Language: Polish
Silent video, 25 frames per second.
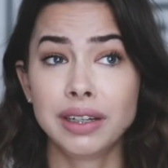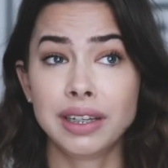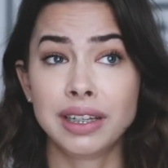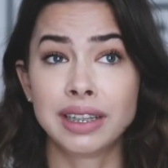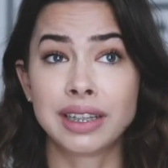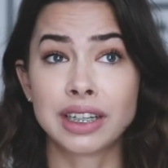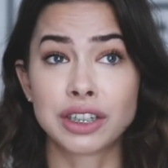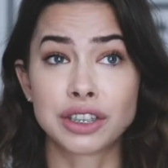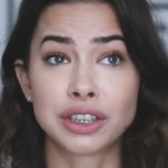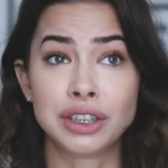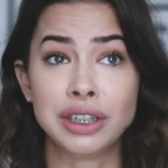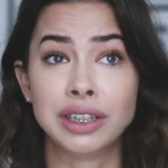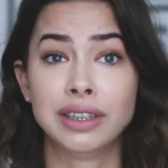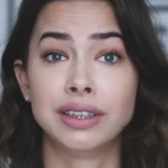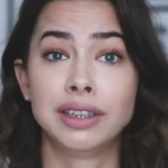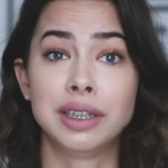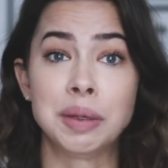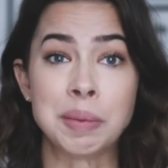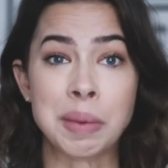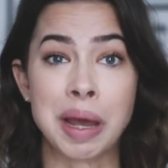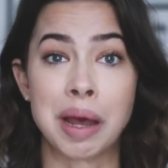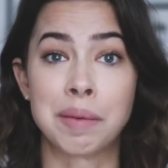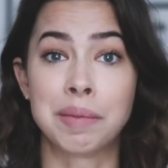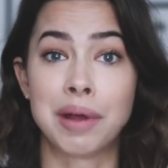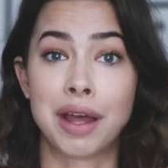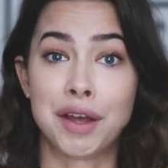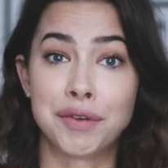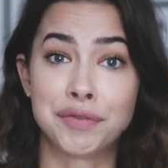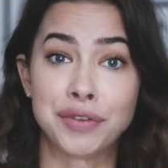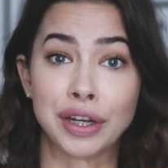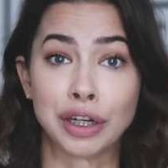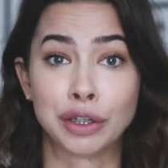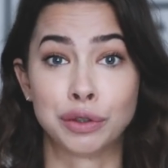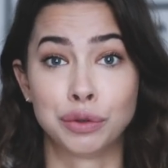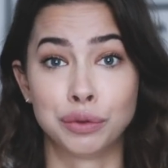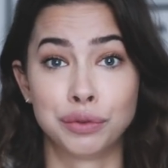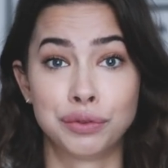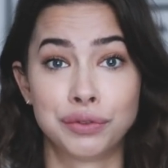I też nigdy nie miałam
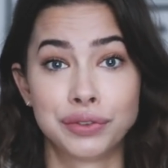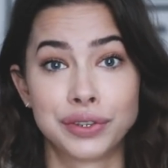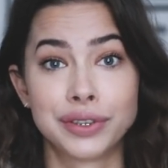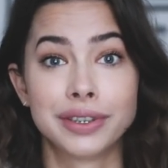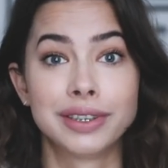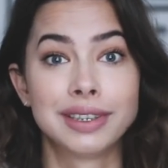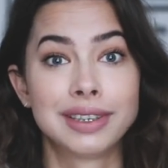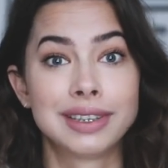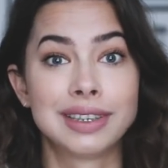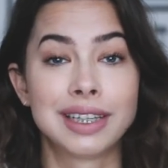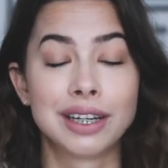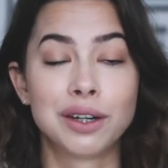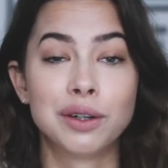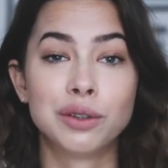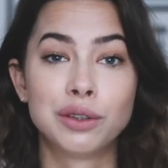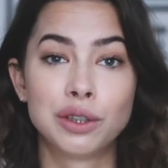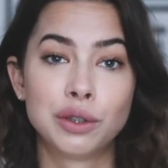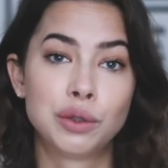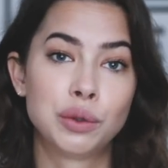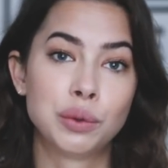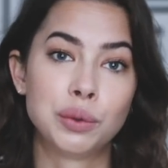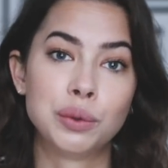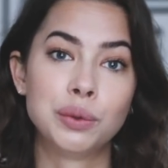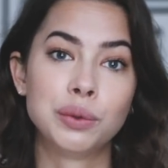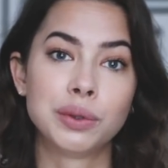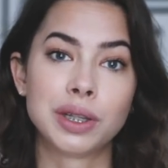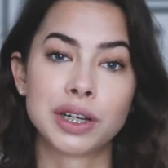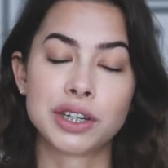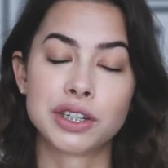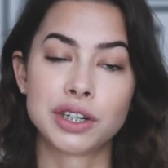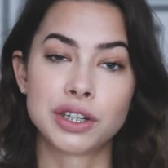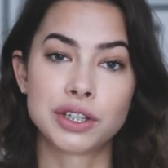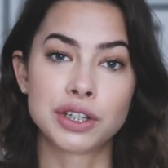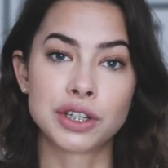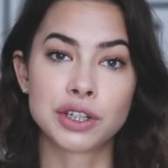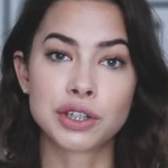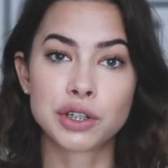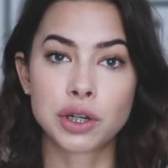efektów z, tego tytułu,
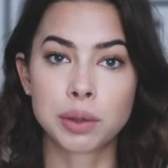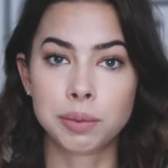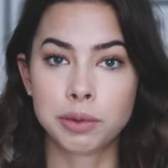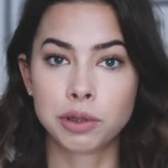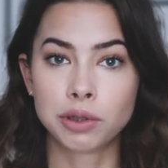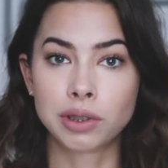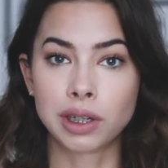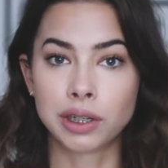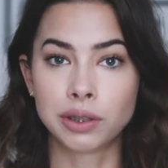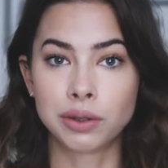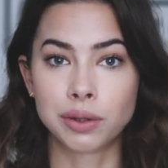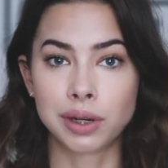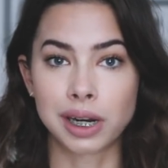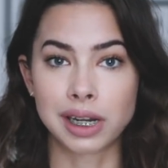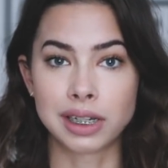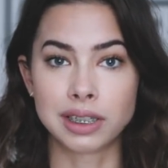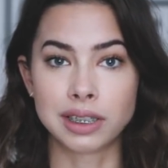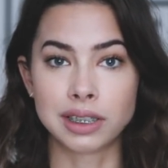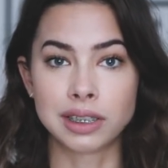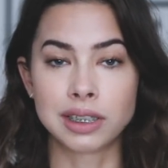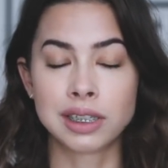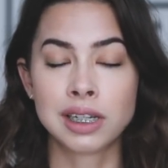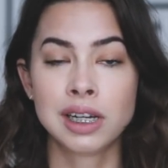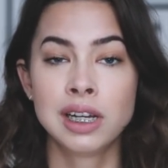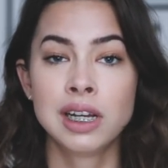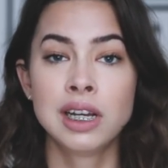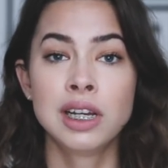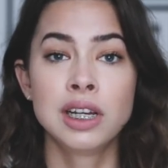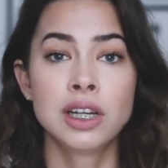także ciężko mi tutaj doradzić.